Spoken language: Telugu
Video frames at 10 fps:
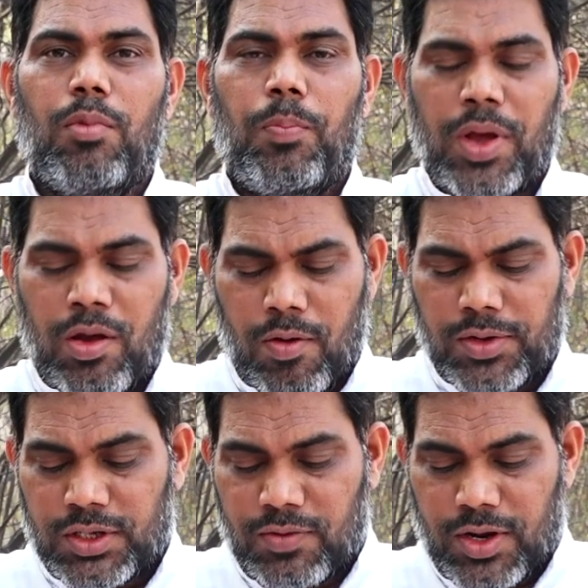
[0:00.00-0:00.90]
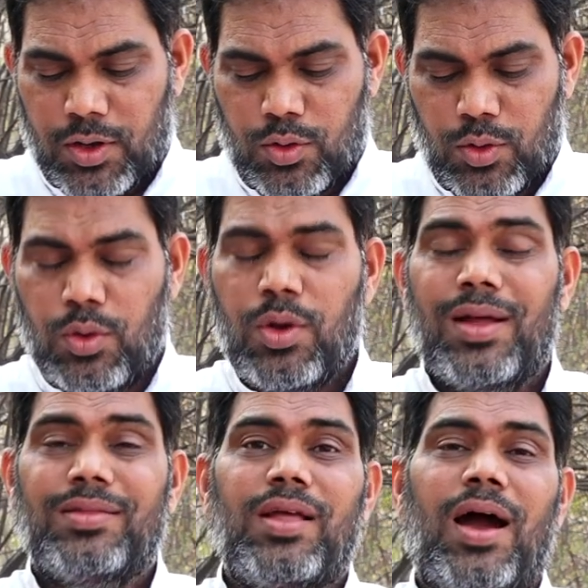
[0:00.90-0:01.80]
ముప్పైవ వచనం వరకు
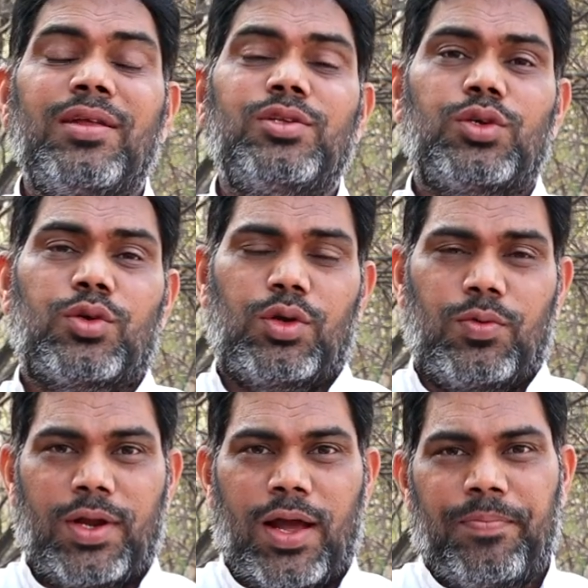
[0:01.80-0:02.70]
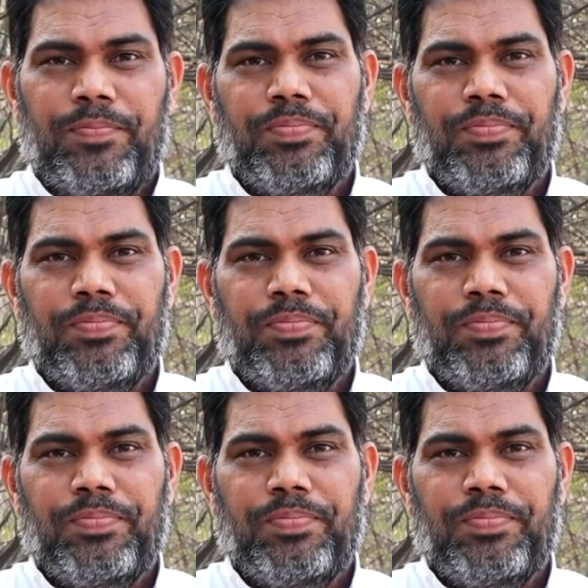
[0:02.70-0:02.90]
ధ్యానించుకుంటూ ఉన్నాం